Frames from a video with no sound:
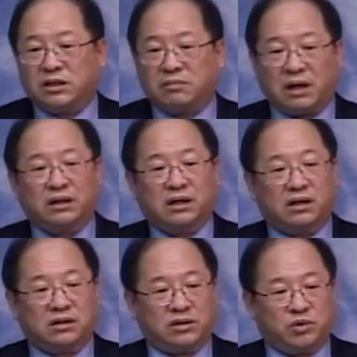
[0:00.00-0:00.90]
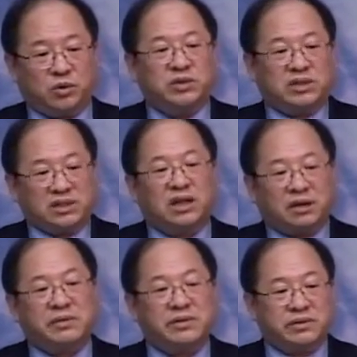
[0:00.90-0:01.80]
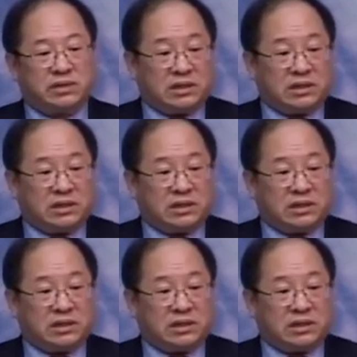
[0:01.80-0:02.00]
이제 마리아를 존칭하면서